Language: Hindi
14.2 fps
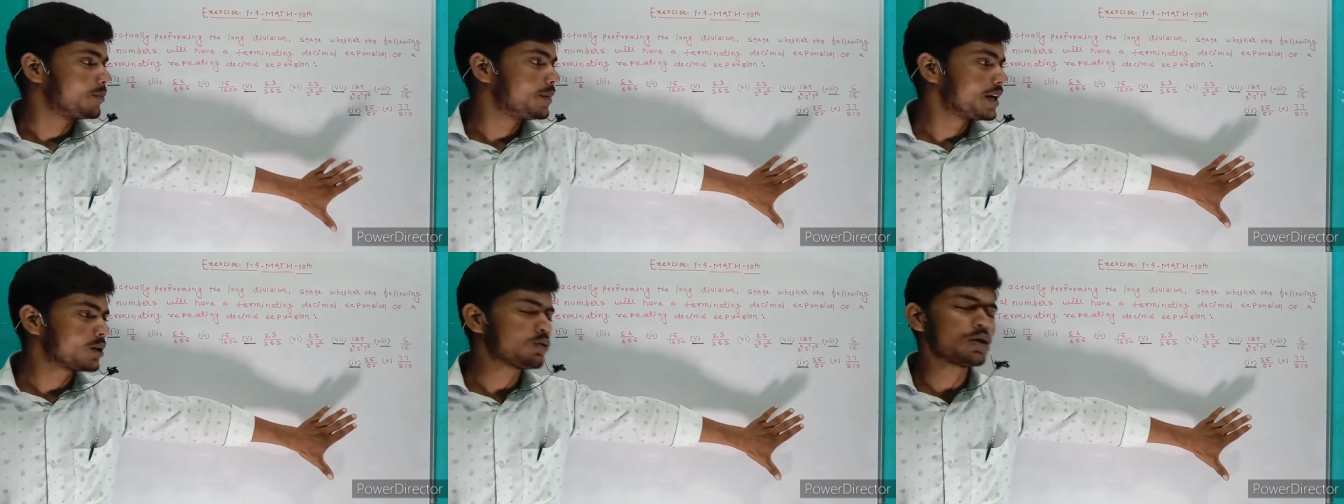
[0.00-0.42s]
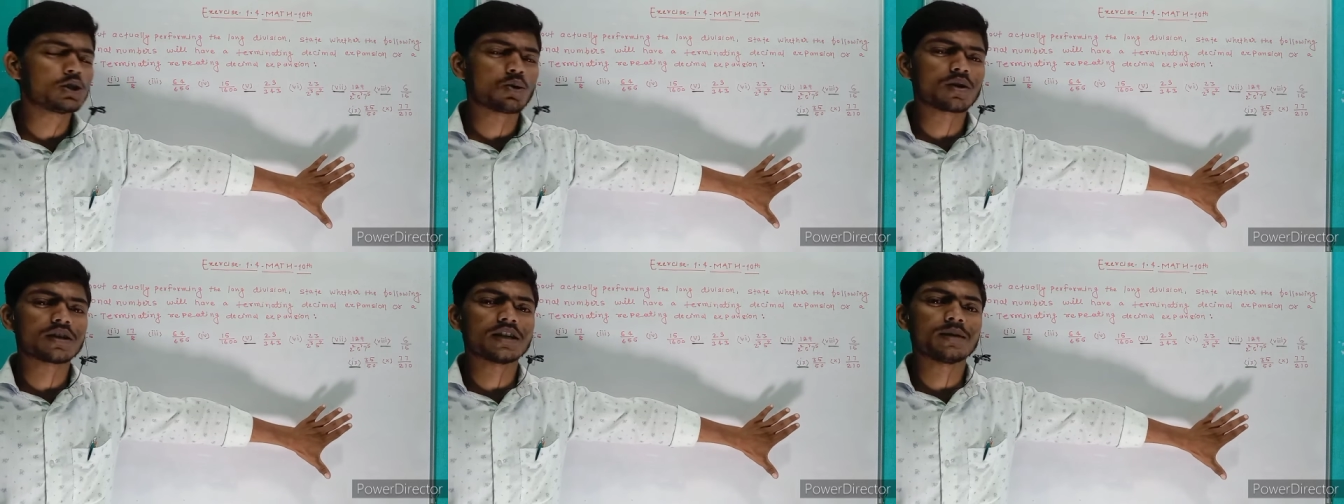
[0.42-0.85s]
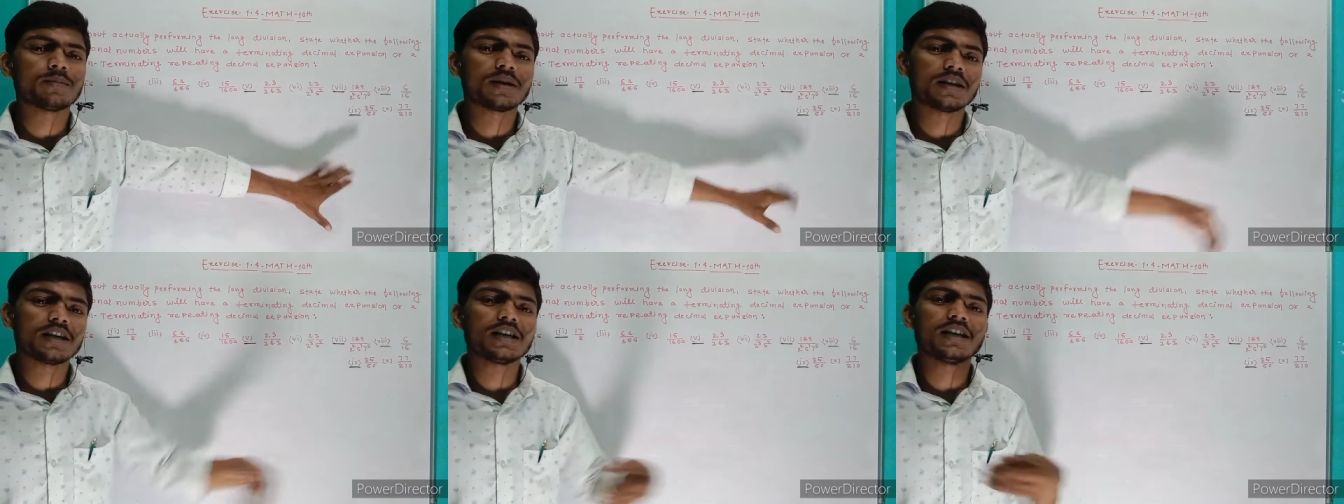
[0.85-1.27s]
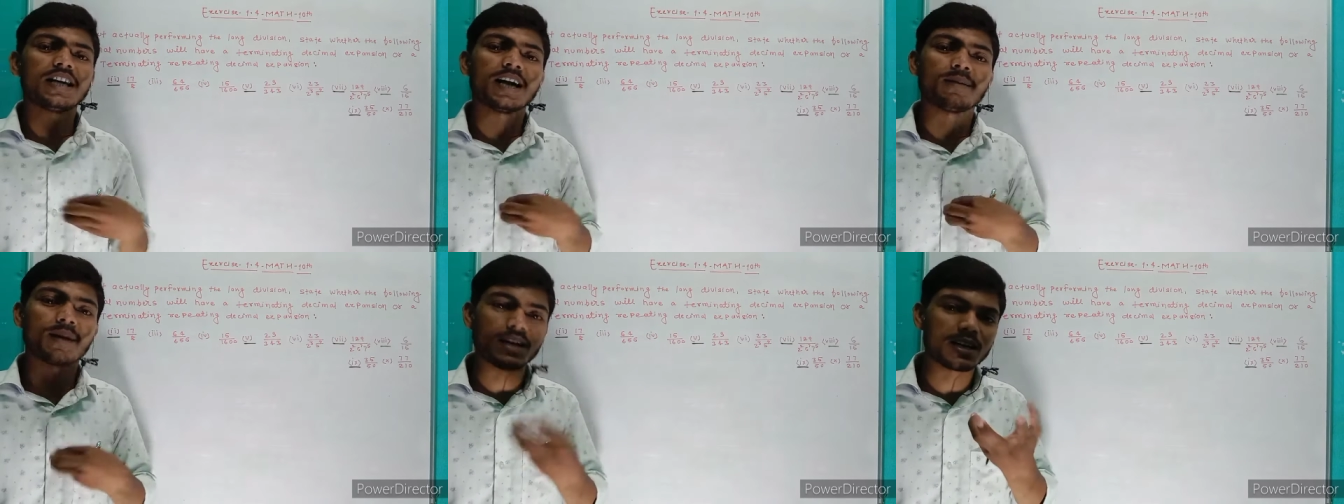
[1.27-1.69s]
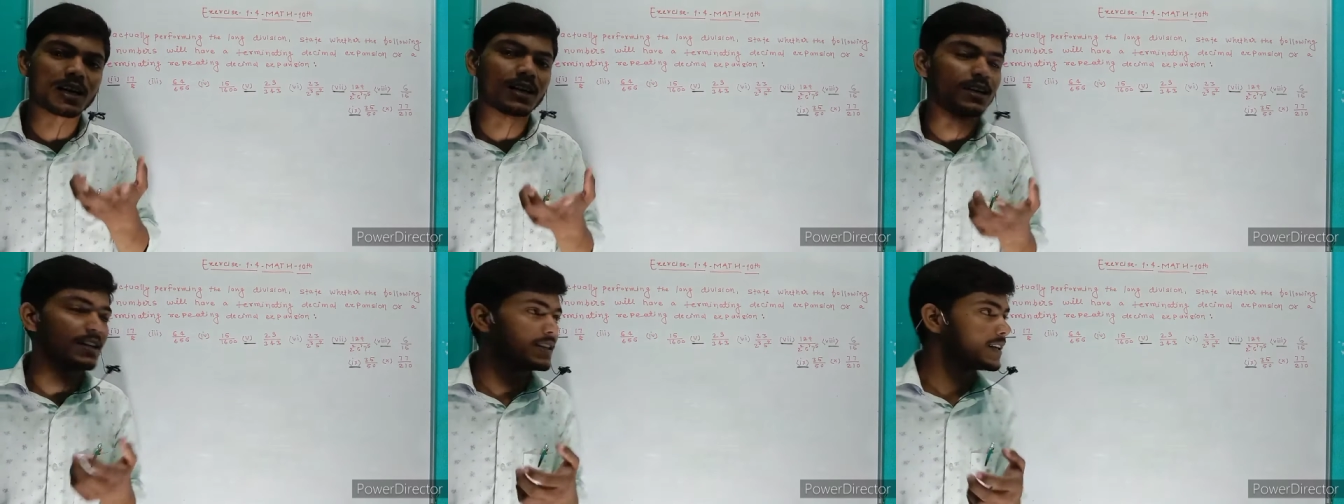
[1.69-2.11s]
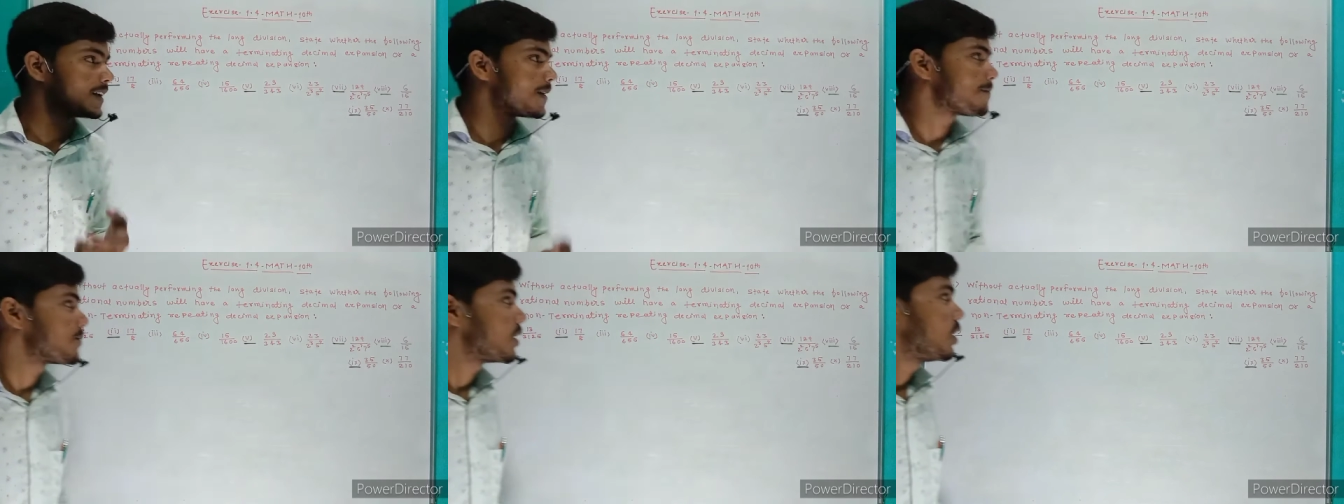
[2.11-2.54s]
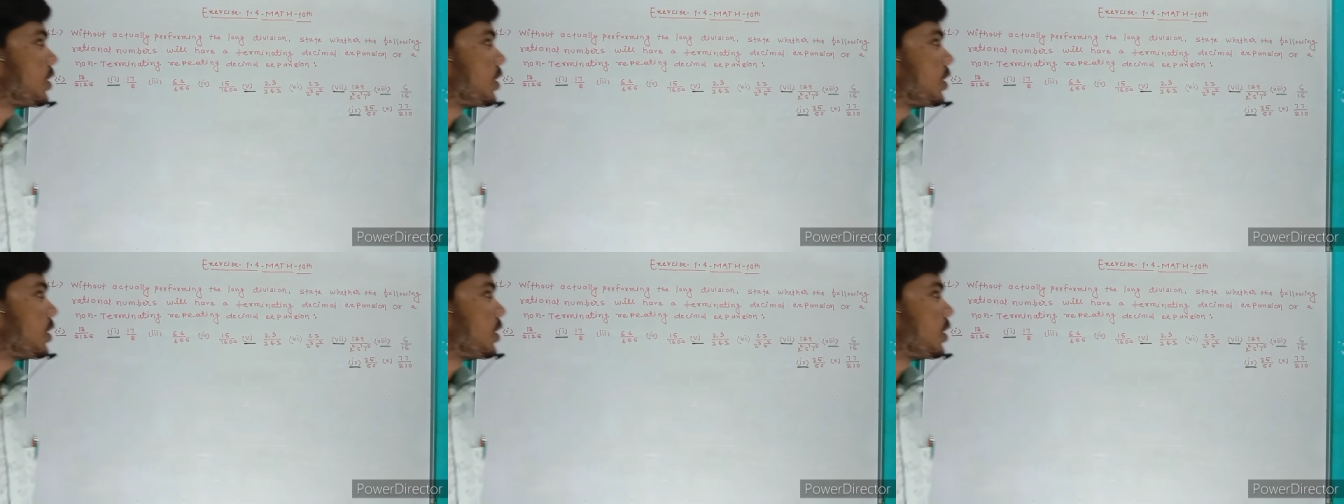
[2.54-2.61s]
बिल्कुल ज़रूरत नहीं पड़ेगी ये हमारी गारंटी है